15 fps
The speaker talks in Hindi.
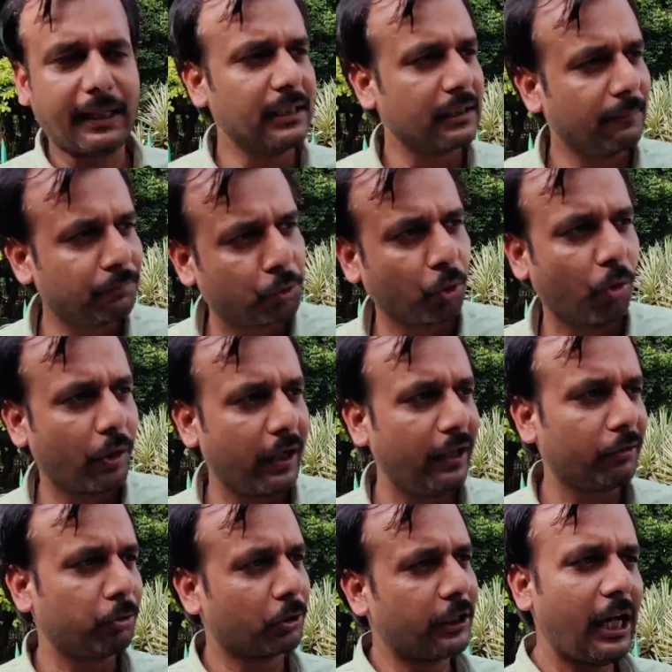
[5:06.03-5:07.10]
बाकी सब चोर
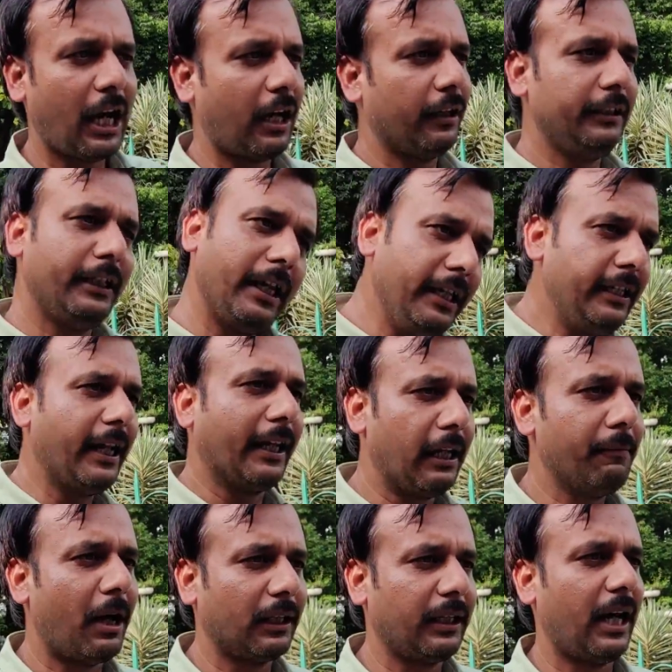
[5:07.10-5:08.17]
हैं तो क्या यही
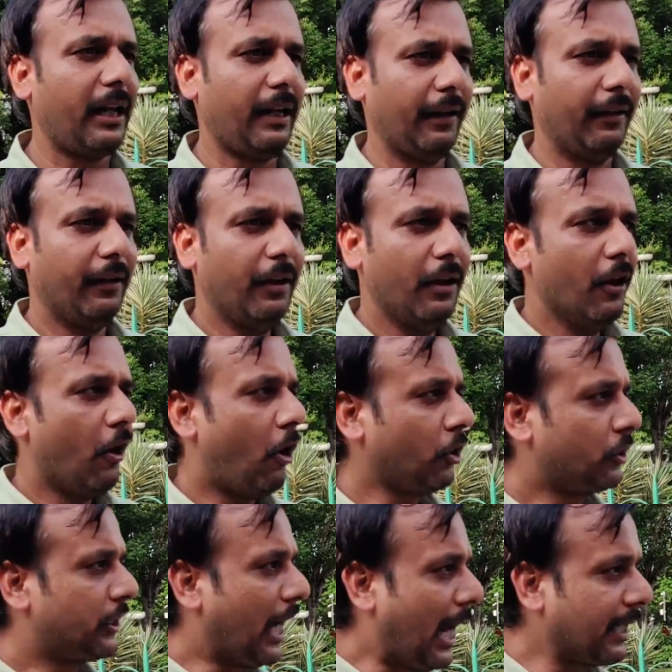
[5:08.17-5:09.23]
एक ईमानदार है
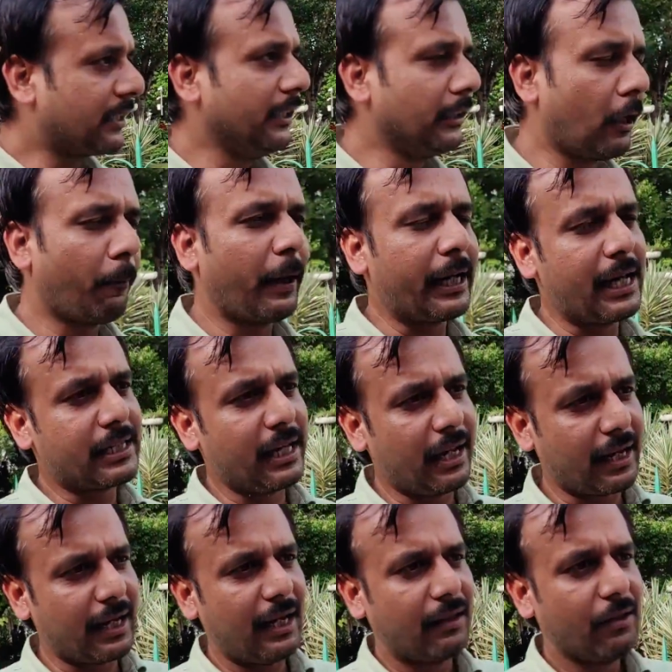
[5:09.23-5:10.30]
और चार्ज इनके पे कैसे
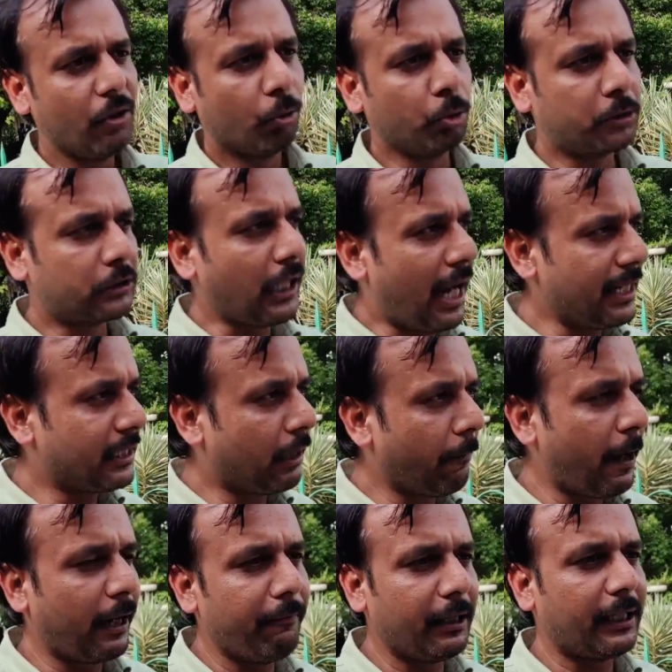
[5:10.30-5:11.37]
लगा उस चार्ज के
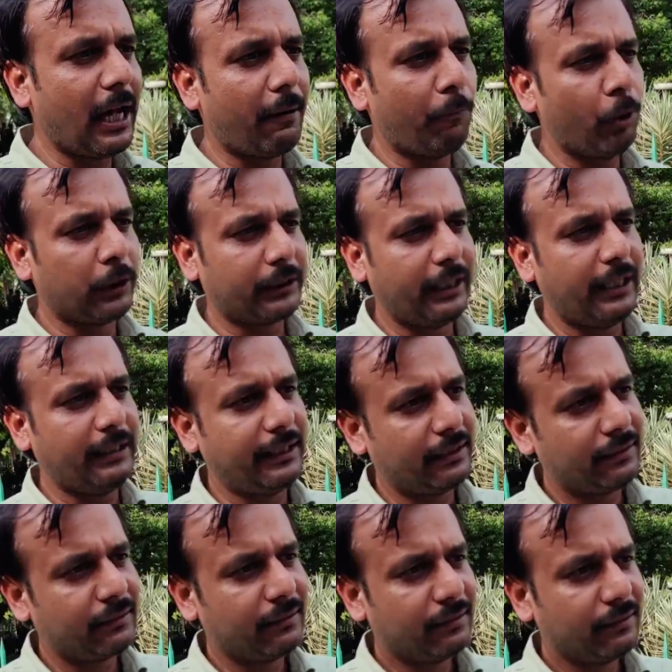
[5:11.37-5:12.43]
बारे में क्या बोलते हैं ये